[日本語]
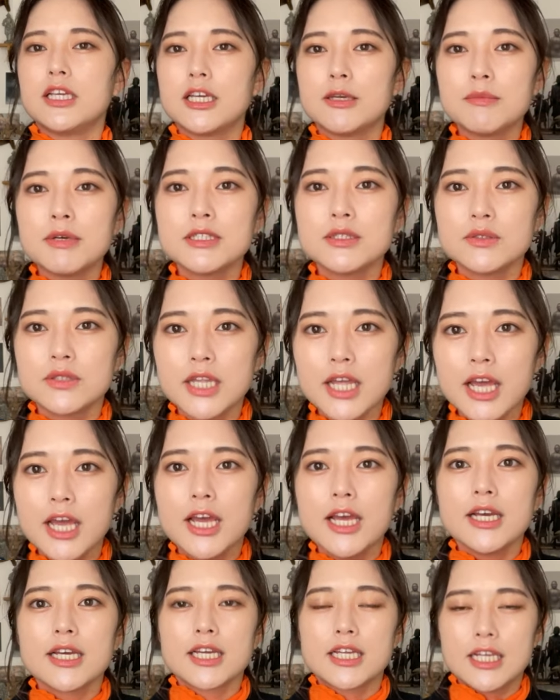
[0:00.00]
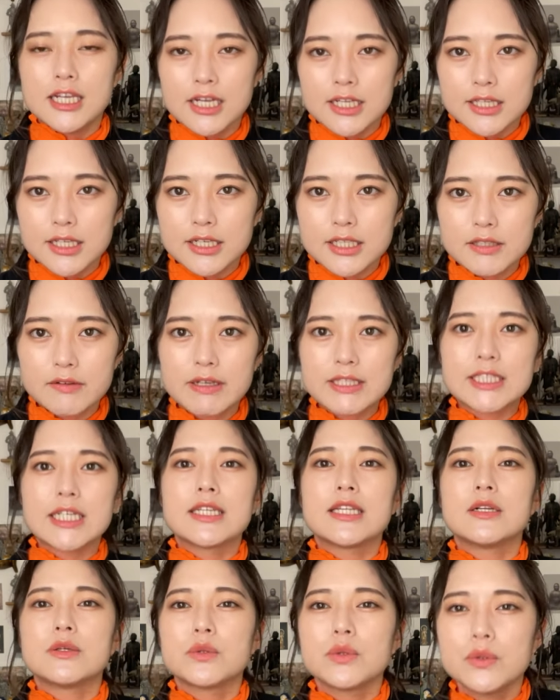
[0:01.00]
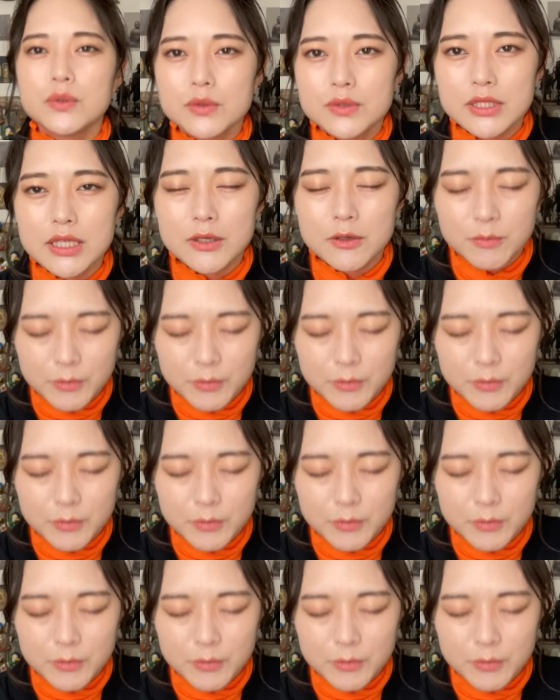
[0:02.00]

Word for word: いきますので気になった方はチャンネル登録など